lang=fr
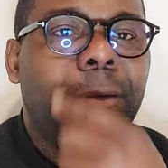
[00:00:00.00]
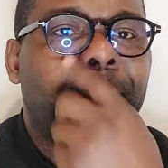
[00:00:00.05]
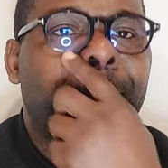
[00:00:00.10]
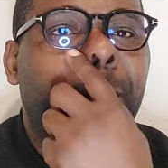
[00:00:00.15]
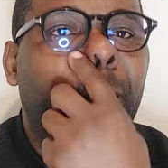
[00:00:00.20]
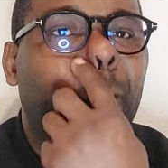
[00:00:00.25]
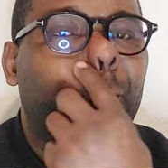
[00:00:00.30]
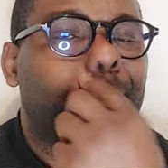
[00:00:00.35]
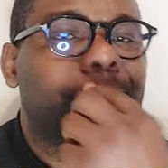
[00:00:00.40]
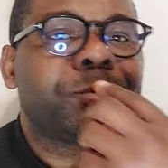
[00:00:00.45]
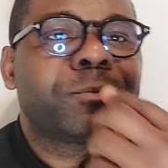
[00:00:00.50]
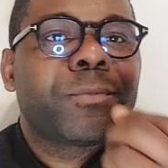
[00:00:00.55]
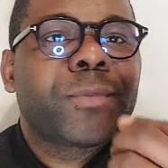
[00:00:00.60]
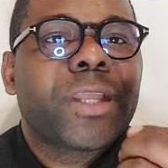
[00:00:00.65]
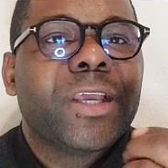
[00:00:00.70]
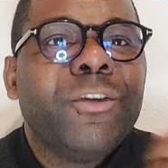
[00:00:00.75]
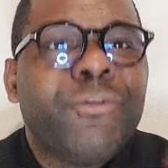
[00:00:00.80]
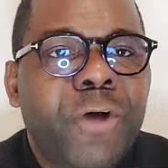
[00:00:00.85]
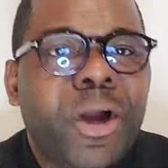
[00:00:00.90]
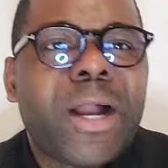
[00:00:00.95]
Bon,
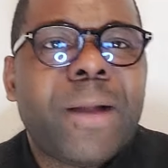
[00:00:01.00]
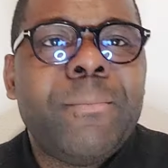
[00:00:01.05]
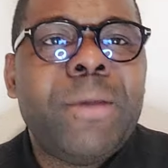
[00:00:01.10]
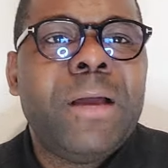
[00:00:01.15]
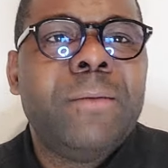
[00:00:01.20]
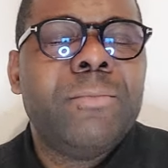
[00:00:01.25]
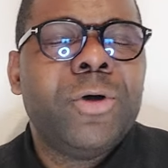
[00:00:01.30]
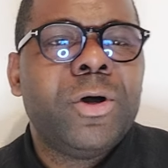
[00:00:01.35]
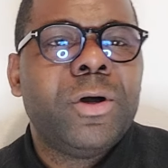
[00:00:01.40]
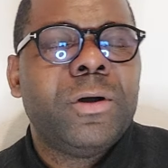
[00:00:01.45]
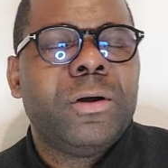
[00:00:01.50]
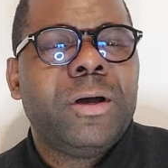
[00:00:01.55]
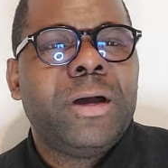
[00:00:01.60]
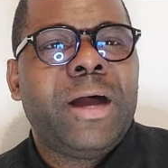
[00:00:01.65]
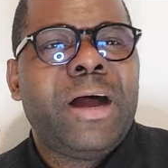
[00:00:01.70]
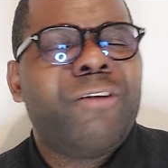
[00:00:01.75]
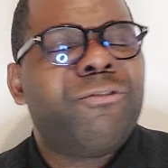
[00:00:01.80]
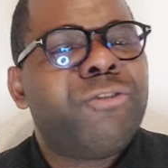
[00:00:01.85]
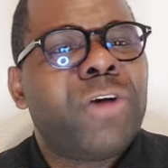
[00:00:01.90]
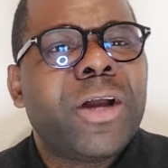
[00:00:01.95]
il faut quand même euh,
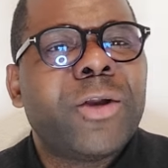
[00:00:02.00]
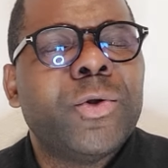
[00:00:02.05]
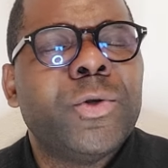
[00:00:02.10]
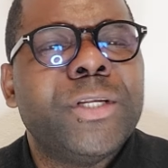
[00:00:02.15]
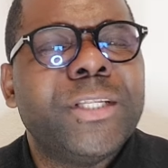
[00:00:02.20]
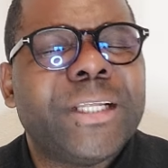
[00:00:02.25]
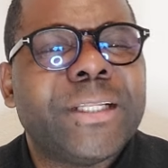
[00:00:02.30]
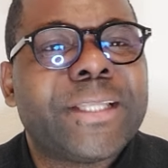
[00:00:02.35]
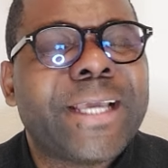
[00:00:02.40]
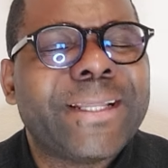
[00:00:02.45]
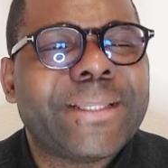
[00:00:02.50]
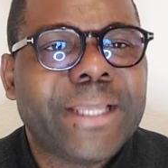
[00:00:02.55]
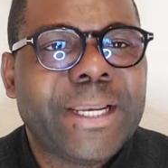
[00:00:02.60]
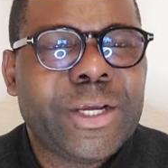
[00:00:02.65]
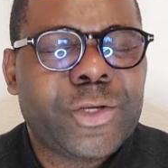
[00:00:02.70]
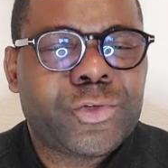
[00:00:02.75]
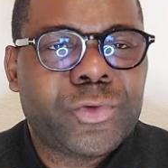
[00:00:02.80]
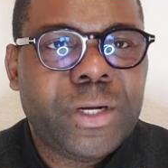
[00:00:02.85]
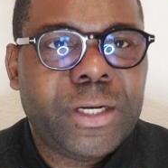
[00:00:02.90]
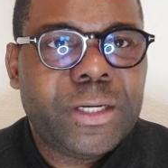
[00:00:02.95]
avoir l'honnêteté
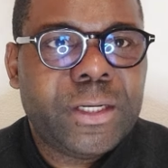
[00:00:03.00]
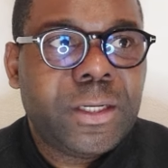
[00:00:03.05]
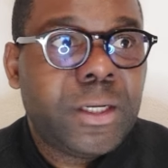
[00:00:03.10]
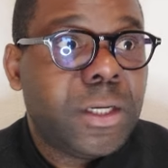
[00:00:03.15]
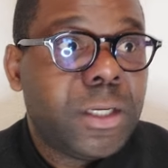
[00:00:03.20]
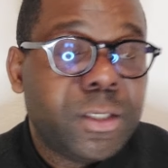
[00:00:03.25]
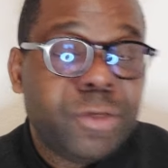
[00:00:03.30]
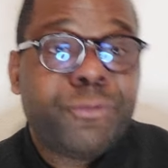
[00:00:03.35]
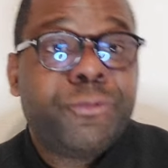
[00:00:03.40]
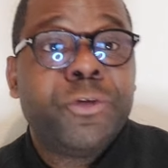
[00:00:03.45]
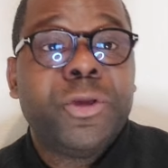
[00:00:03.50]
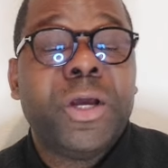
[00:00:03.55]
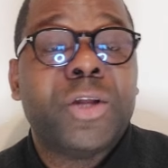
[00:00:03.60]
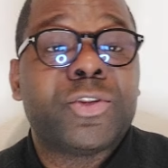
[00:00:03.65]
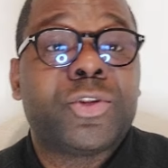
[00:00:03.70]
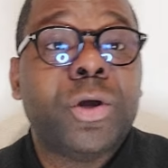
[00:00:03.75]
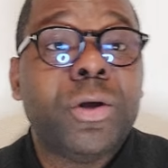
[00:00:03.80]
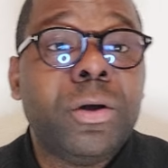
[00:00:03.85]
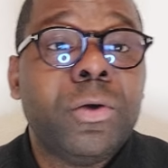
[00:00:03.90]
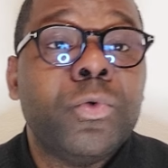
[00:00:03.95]
intellectuelle. Il fut un
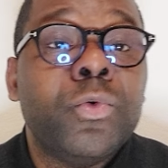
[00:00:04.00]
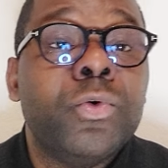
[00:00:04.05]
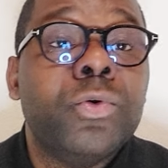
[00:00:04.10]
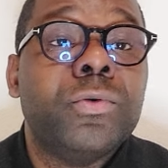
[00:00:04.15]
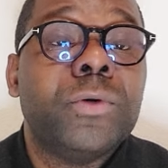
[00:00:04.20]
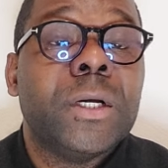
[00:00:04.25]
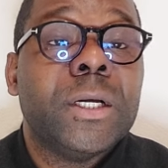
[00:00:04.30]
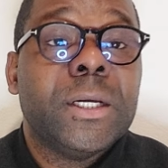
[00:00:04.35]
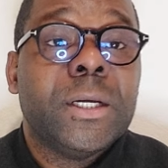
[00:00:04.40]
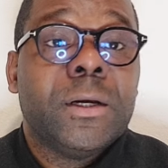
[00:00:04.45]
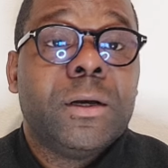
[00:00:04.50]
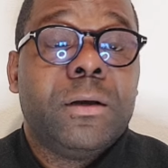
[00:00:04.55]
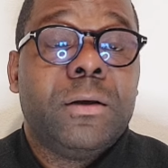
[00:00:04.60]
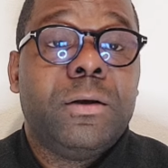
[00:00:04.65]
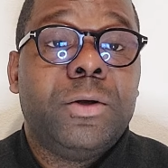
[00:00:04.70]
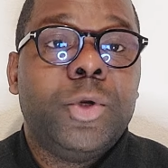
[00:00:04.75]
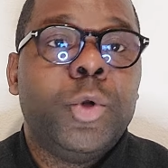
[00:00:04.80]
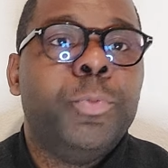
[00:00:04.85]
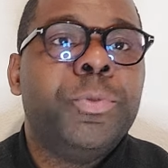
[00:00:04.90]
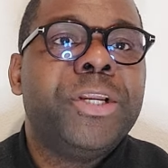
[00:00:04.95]
temps où
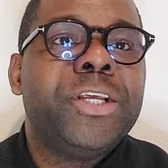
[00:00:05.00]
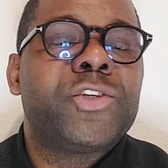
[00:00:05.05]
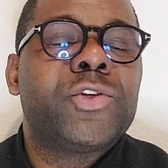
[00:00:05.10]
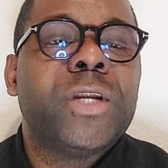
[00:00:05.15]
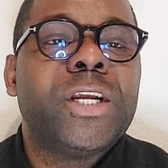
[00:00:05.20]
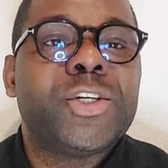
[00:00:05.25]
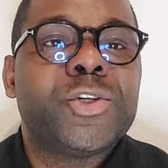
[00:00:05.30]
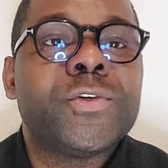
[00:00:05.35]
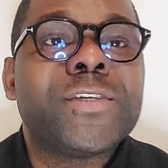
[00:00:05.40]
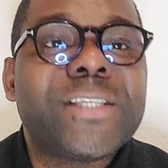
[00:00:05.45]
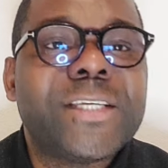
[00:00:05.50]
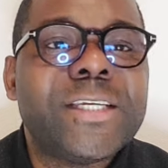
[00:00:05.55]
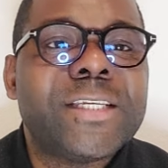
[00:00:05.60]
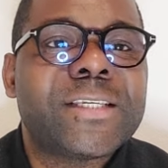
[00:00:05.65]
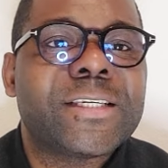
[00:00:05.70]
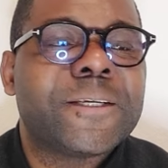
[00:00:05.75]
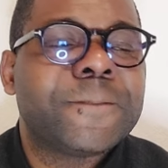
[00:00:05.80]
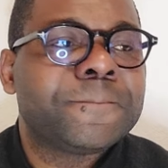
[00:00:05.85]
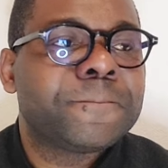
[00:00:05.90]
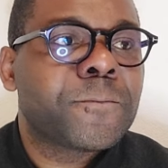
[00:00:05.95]
le ministre de la
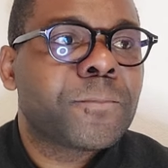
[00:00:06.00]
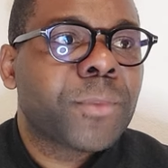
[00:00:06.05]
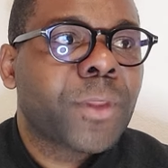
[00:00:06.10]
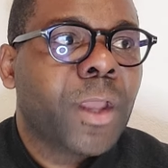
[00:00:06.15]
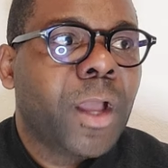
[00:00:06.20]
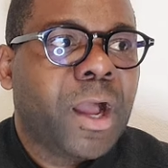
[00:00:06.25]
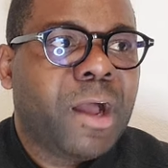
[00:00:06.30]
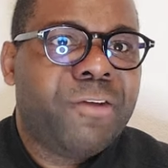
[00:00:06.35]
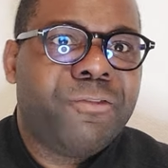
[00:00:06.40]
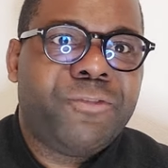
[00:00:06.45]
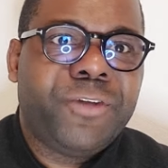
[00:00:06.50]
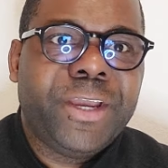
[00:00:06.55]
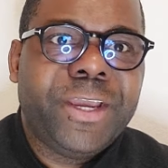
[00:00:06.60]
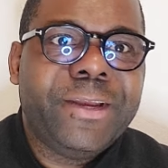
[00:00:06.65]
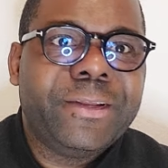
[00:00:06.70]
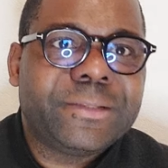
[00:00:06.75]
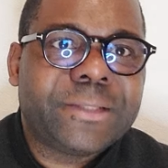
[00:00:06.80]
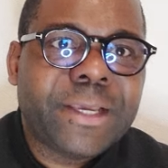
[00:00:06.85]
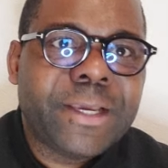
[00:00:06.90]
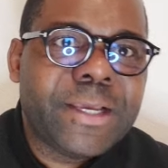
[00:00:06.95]
Justice avait
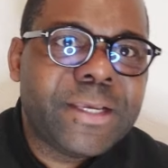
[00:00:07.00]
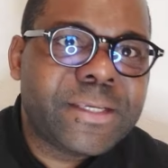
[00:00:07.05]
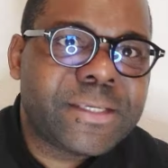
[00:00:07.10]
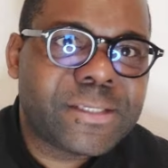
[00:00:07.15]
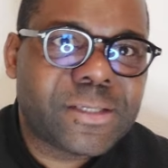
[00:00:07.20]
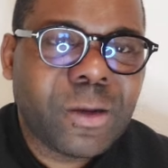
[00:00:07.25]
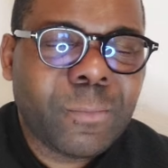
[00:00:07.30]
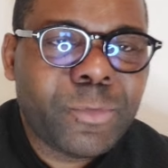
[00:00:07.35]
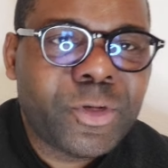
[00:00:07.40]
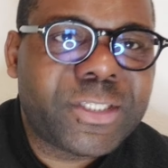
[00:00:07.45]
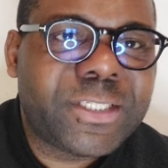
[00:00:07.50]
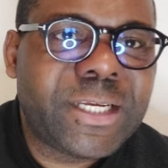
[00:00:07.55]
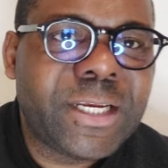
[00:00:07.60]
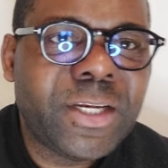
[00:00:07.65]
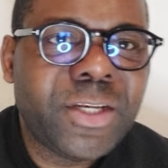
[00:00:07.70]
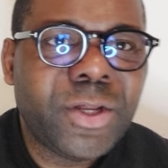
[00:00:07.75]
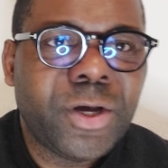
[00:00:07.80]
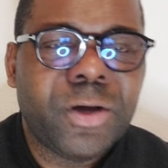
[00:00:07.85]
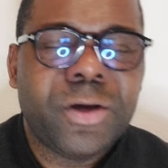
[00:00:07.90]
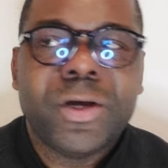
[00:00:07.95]
été,
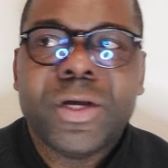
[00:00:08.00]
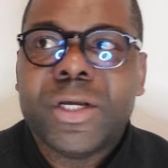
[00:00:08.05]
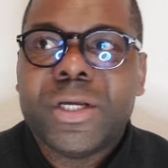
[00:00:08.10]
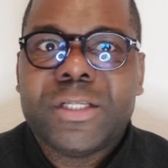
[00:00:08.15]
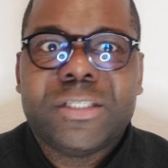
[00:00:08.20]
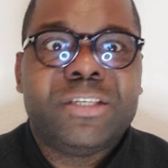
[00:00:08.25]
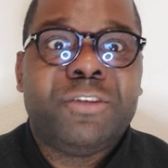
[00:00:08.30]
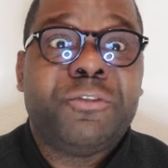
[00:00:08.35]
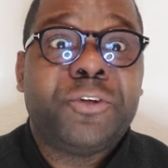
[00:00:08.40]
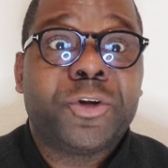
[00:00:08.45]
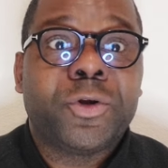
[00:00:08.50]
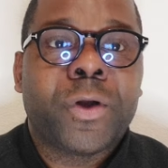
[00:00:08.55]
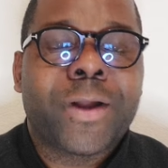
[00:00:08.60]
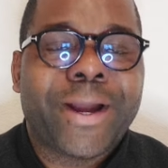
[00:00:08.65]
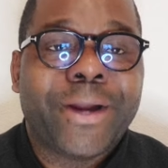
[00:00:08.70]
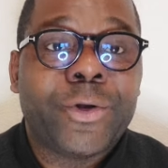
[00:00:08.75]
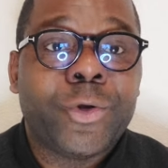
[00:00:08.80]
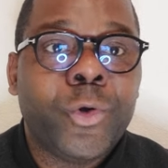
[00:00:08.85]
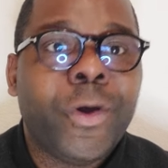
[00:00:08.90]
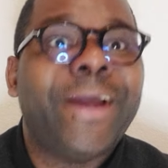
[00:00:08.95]
semble-t-il, dans différents
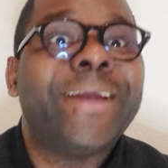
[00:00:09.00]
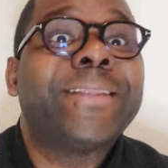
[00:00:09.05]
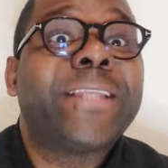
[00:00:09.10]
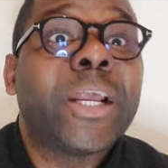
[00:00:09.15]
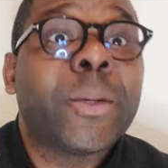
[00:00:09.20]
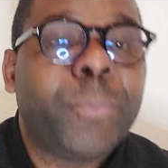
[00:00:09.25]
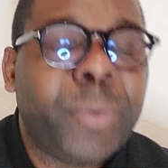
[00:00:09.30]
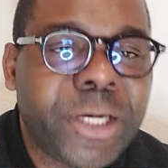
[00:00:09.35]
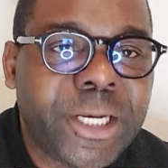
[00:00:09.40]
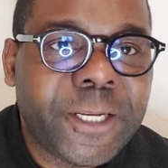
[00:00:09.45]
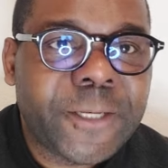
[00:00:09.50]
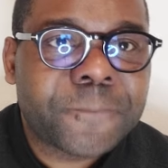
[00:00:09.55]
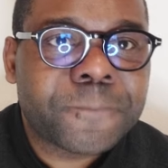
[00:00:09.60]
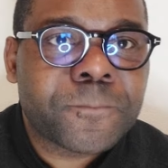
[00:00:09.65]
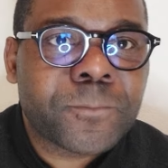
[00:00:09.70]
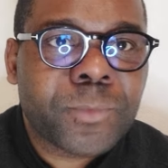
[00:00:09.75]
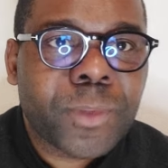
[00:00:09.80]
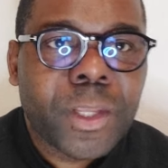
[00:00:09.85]
canaux interpellés.